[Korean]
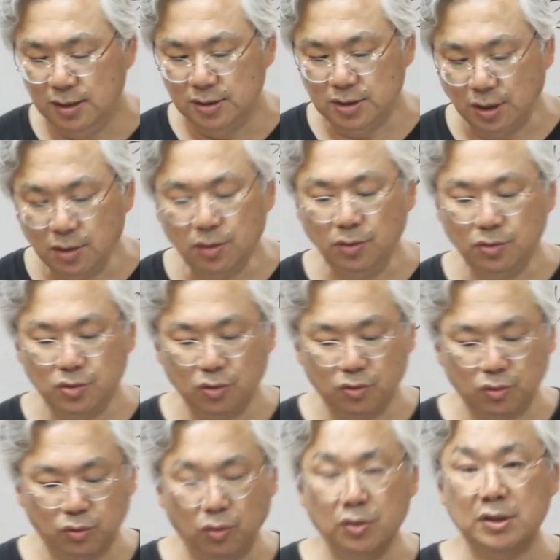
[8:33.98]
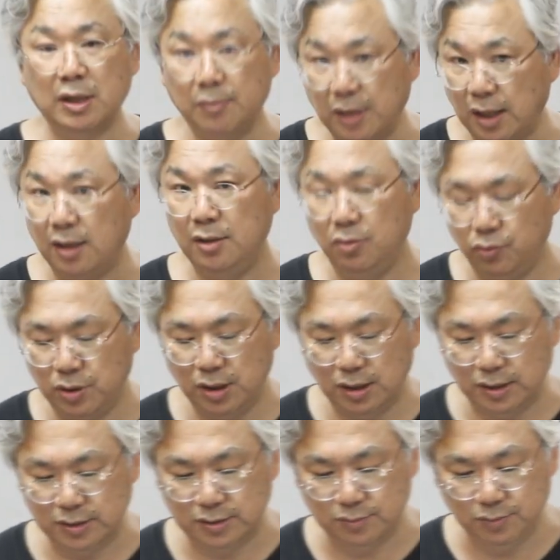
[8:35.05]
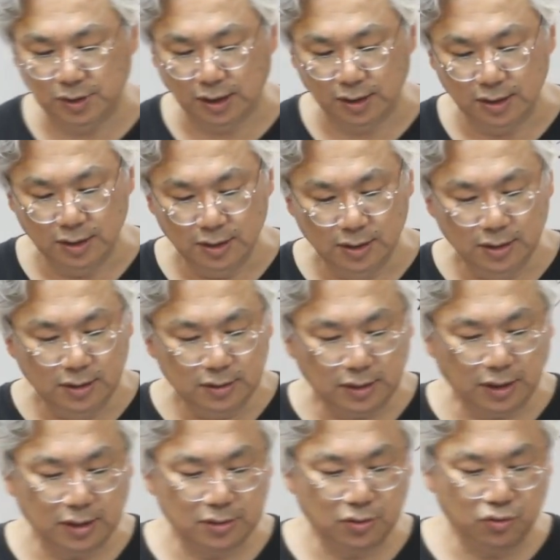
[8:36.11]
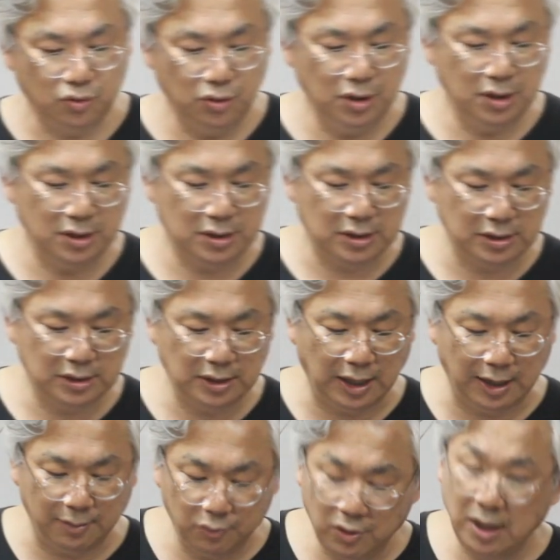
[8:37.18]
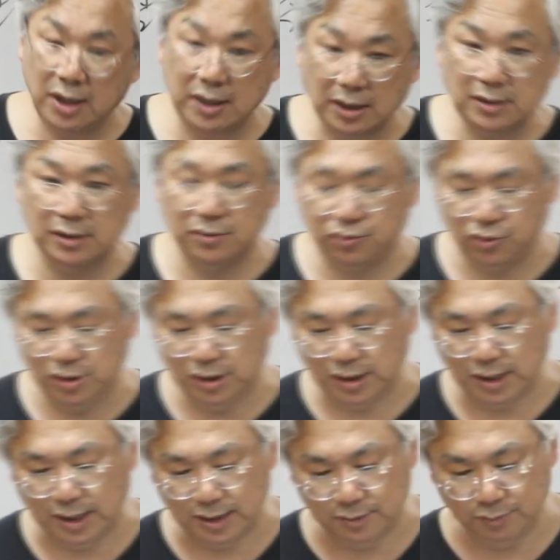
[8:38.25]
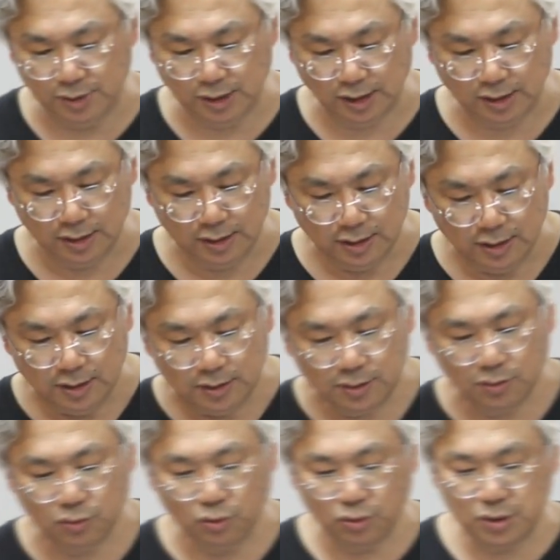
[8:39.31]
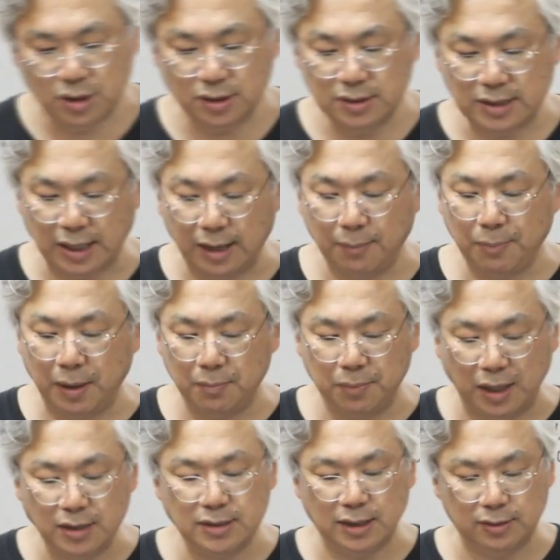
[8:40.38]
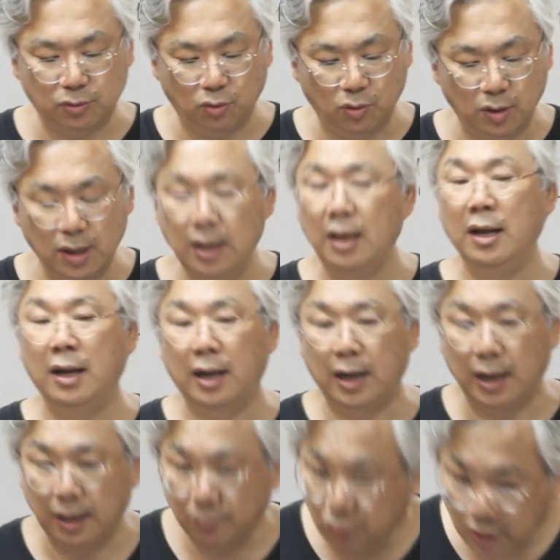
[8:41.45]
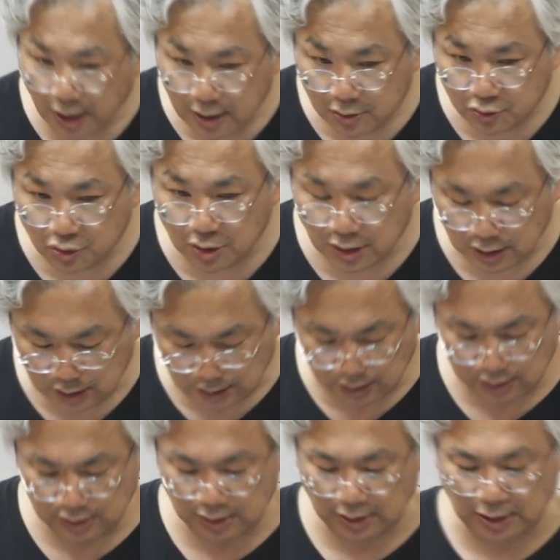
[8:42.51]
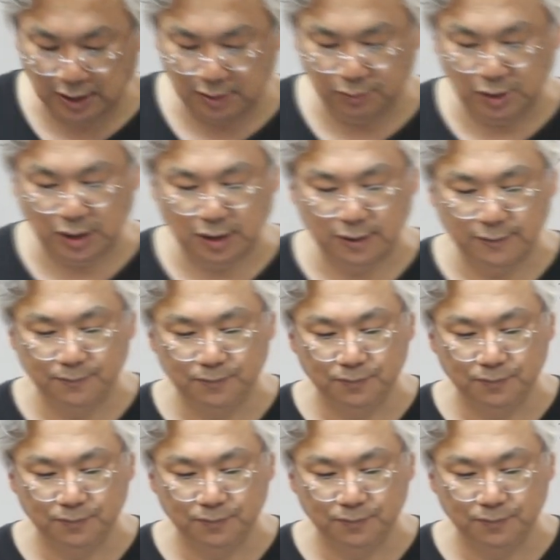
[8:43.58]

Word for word: 적극적으로 동참을 할 용의가 있습니다. 따라서 주인의식은 아무나 가질 수 있는 게 아닙니다. 그리고 노천 사랑방 방장도 아무나 할 수 있는 그런 일이 아닙니다.